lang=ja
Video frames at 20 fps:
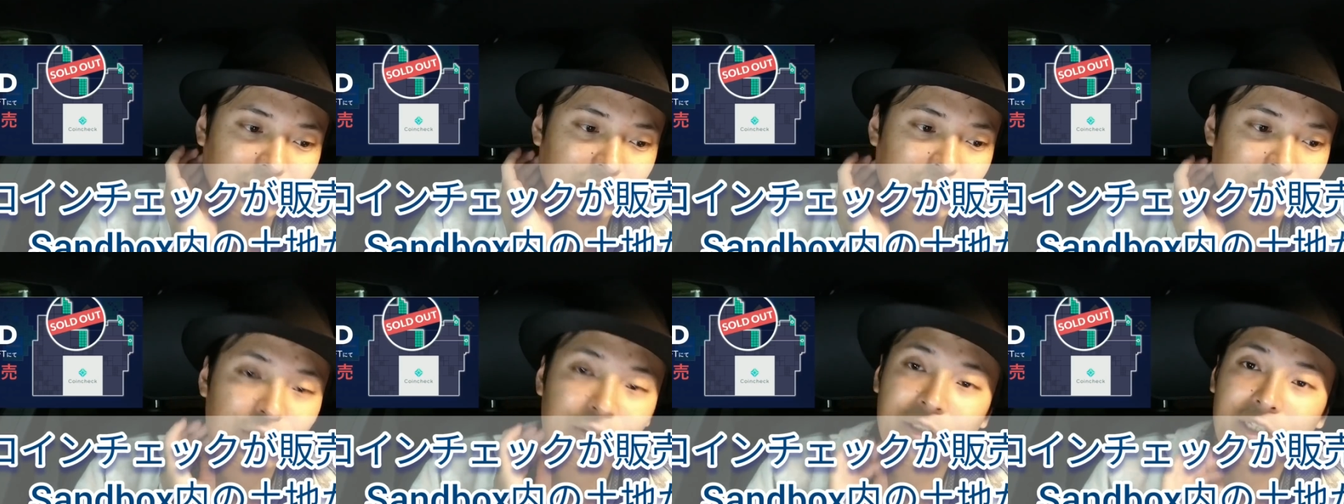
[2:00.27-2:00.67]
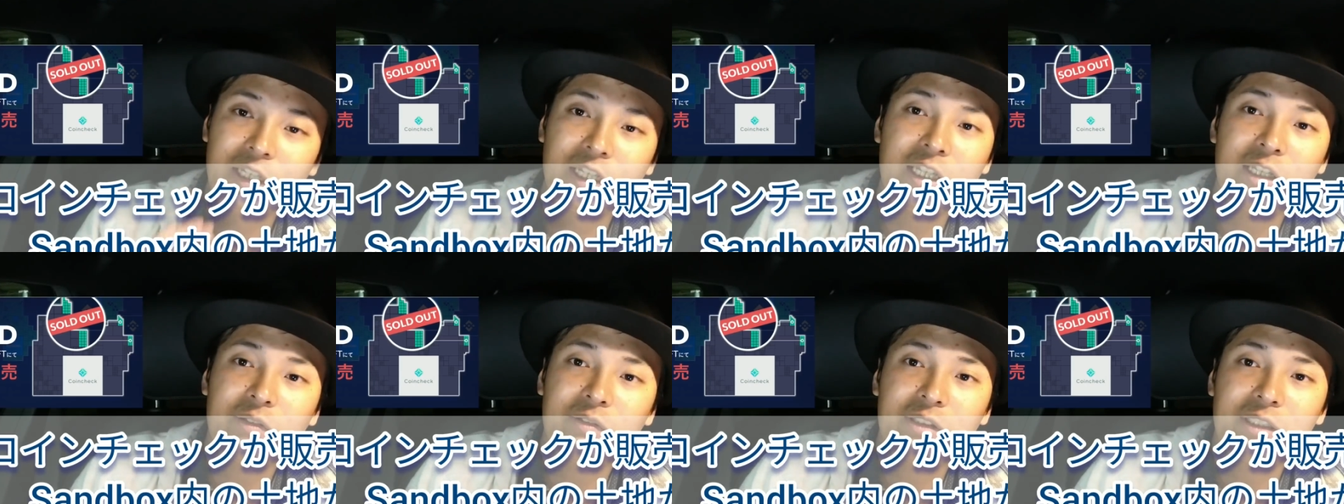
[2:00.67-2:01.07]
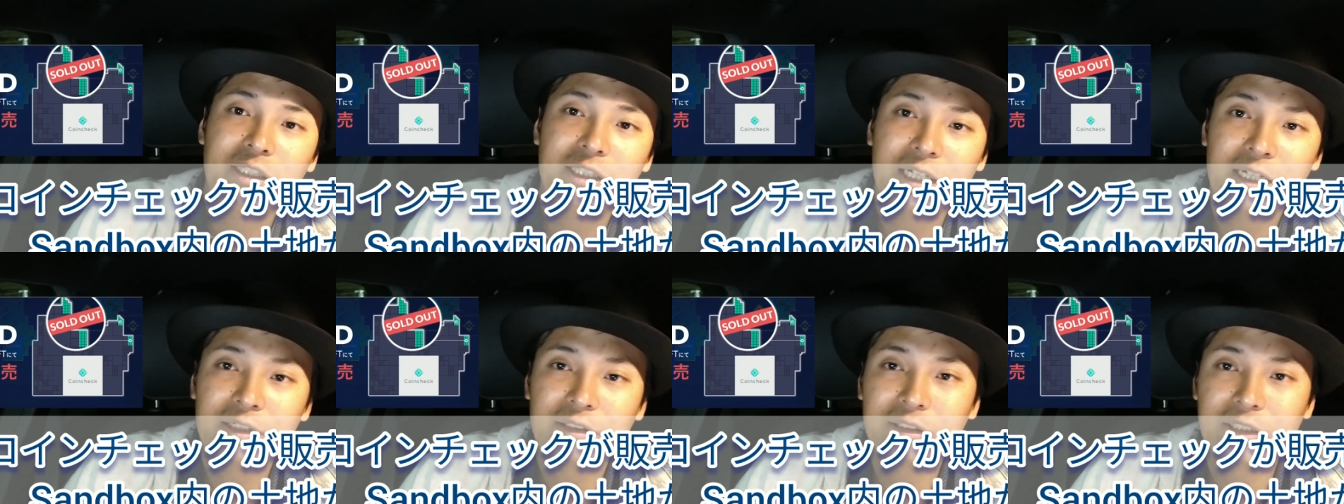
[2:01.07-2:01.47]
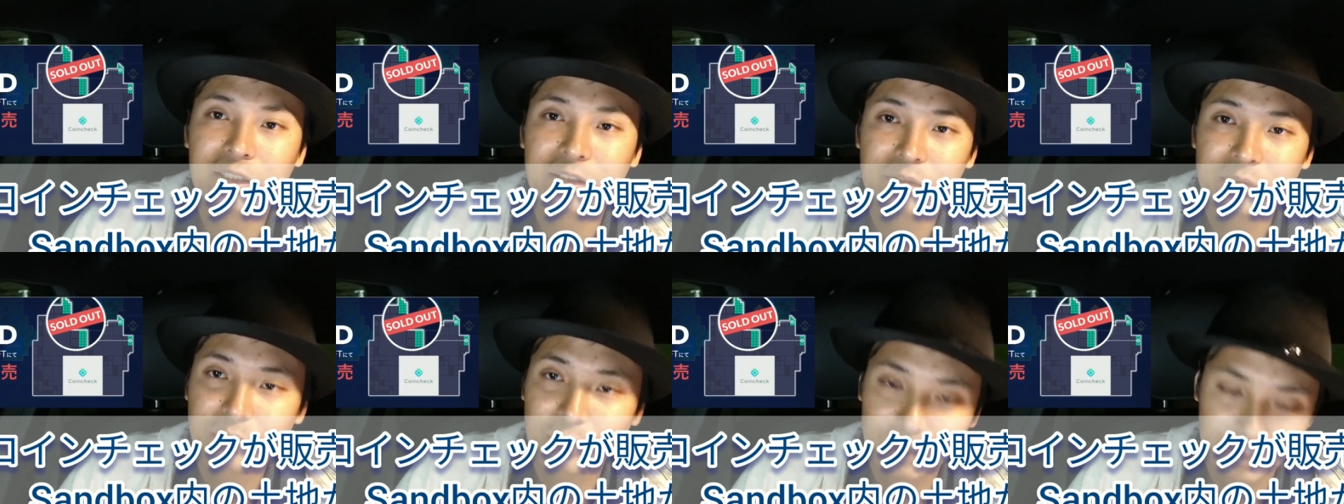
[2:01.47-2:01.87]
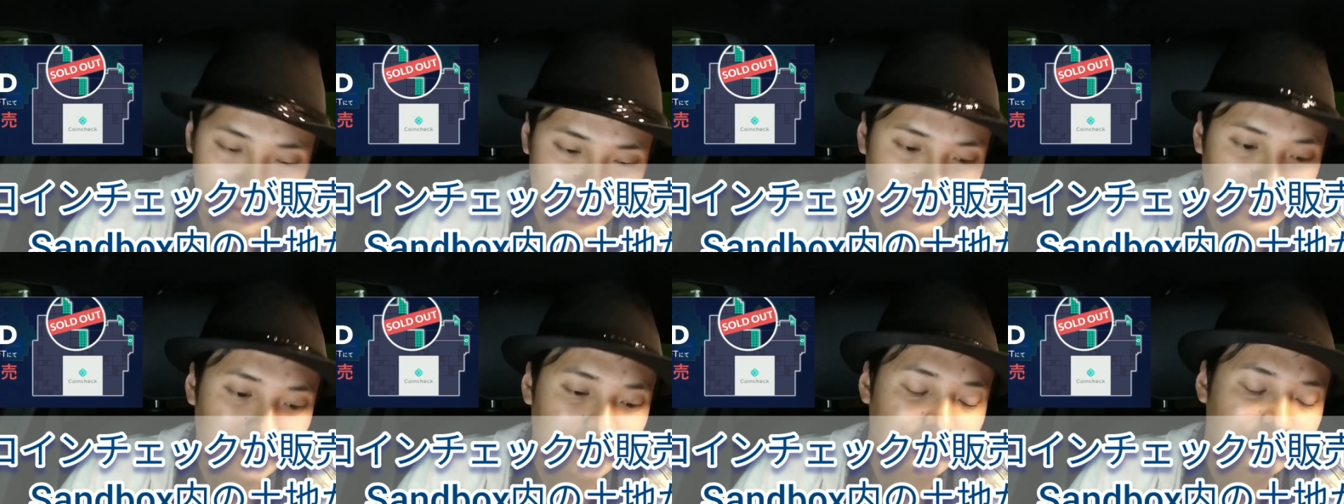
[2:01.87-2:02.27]
今日の NFT 関連の
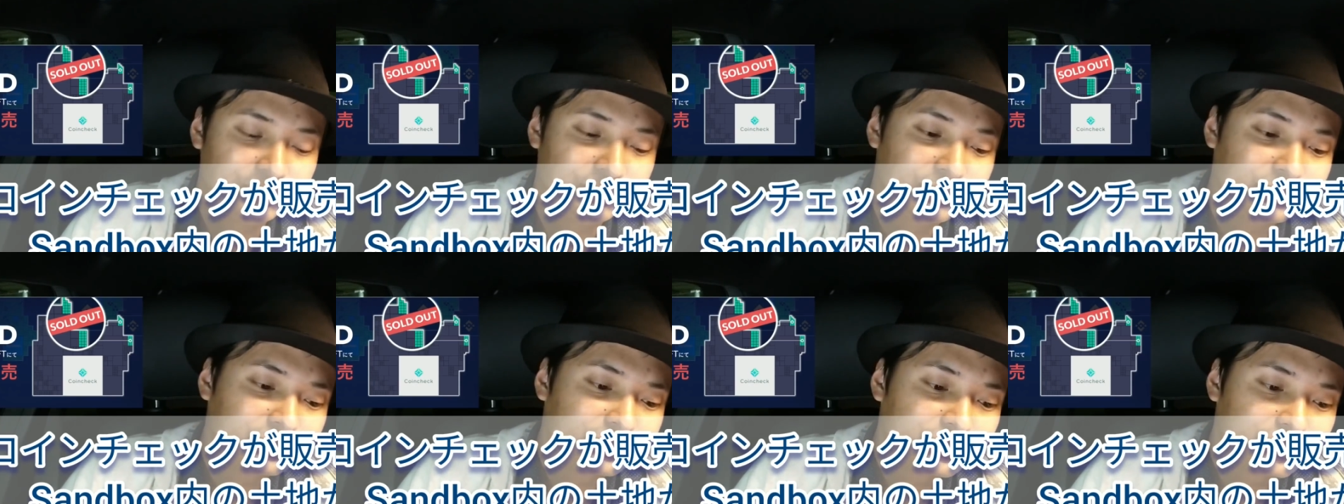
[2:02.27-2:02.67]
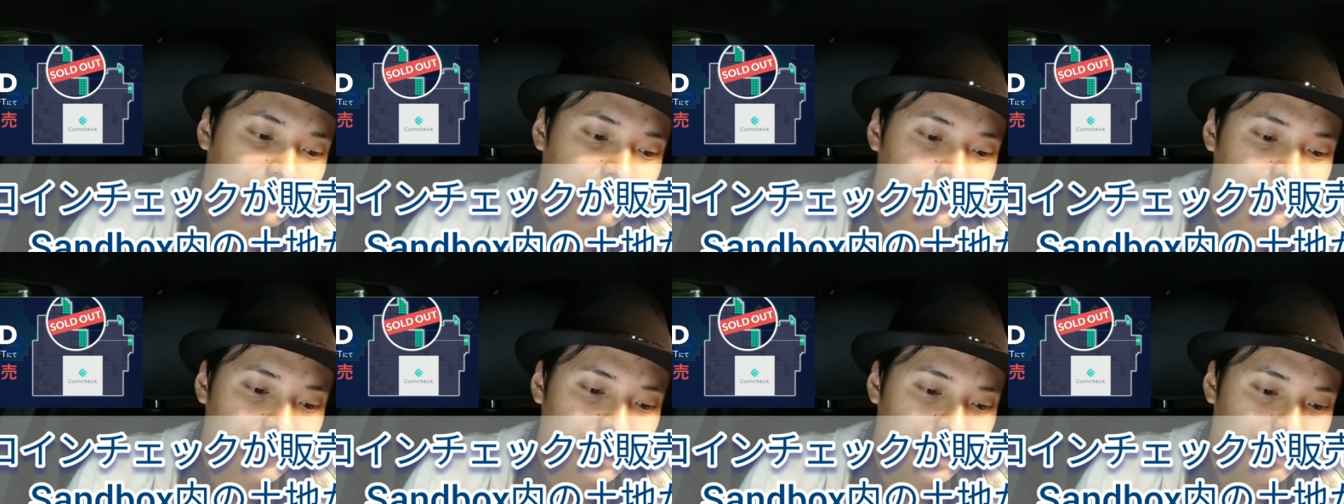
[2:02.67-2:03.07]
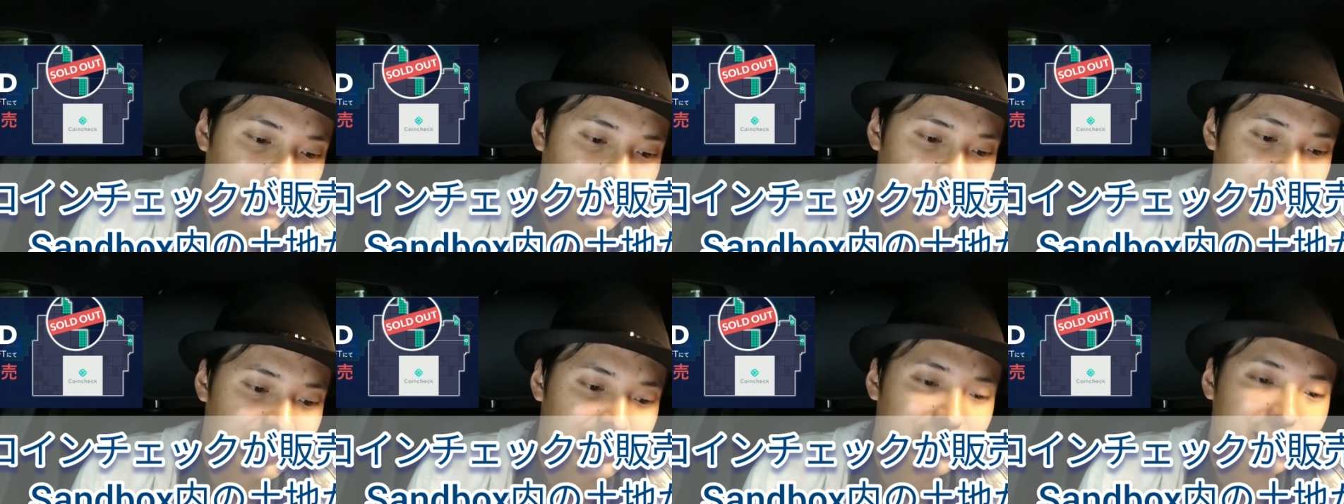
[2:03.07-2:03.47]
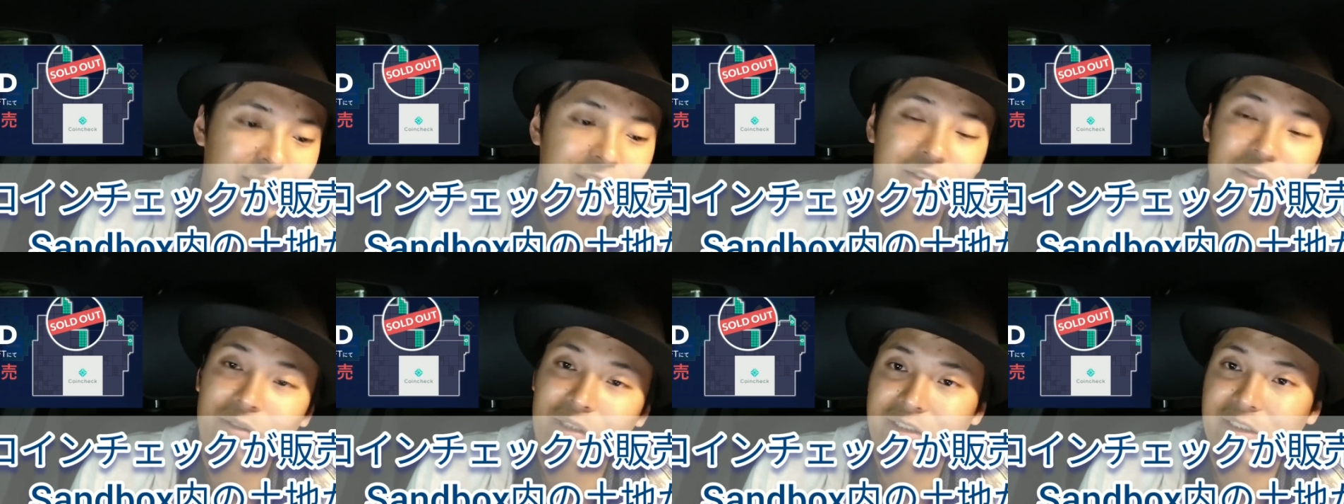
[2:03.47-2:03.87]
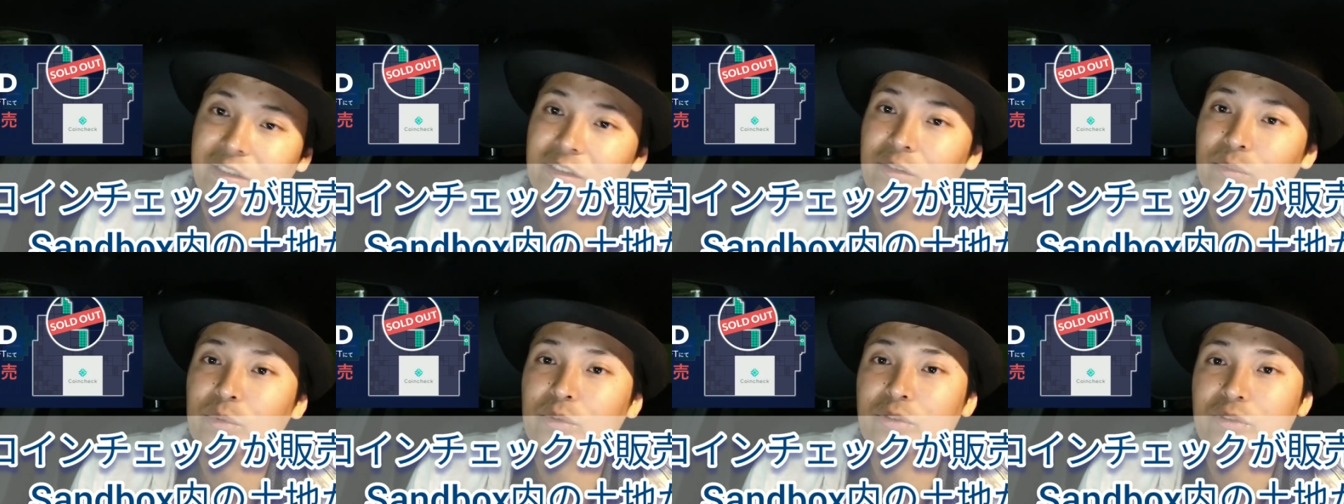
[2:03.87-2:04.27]
コイン、まあ、チリーズとか
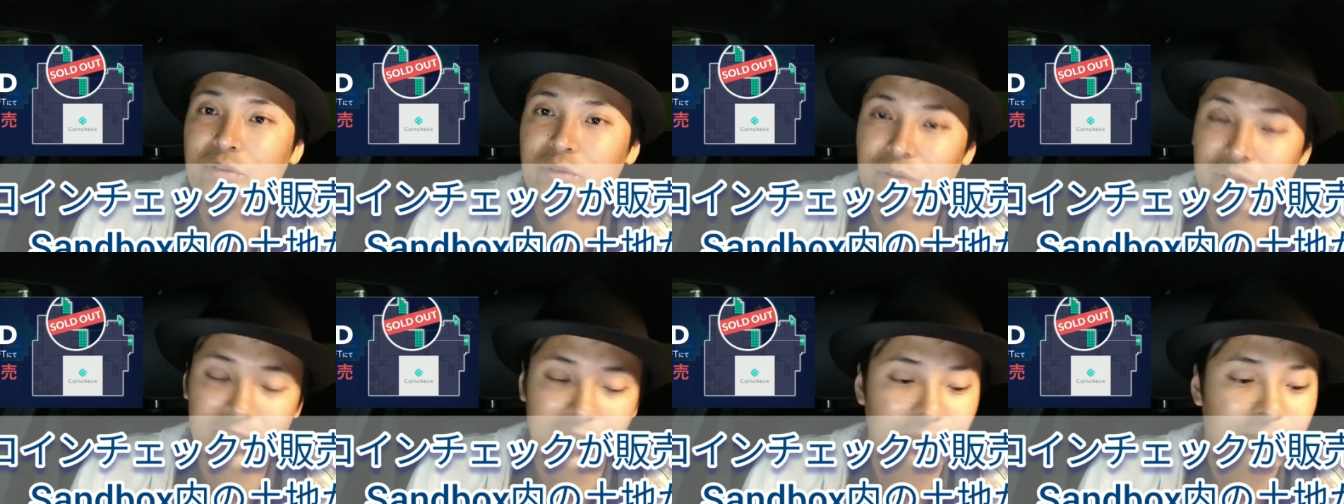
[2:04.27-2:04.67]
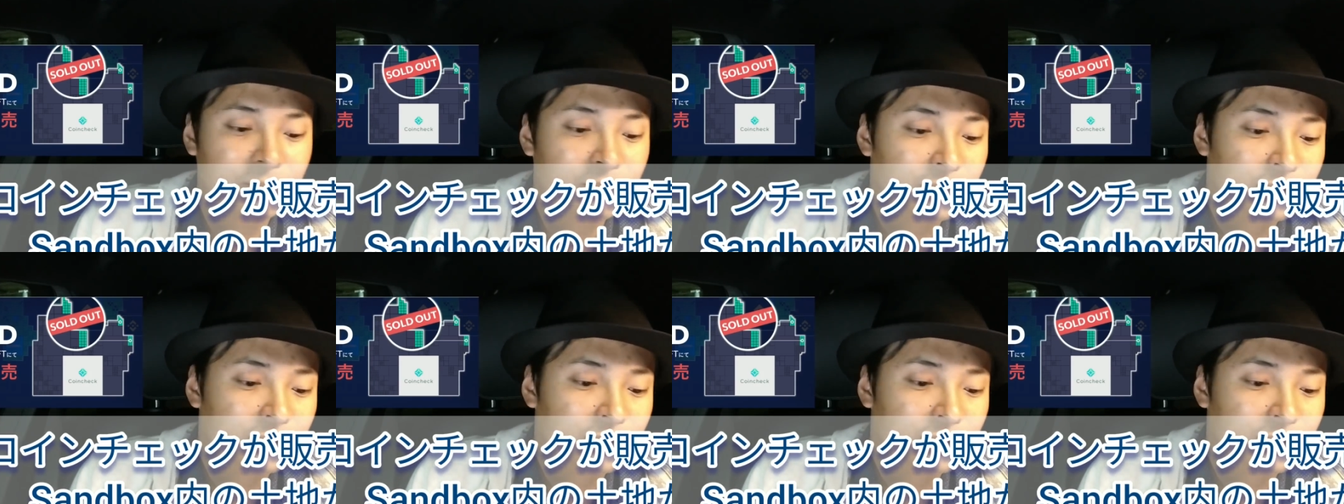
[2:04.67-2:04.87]
サンドボックスとか、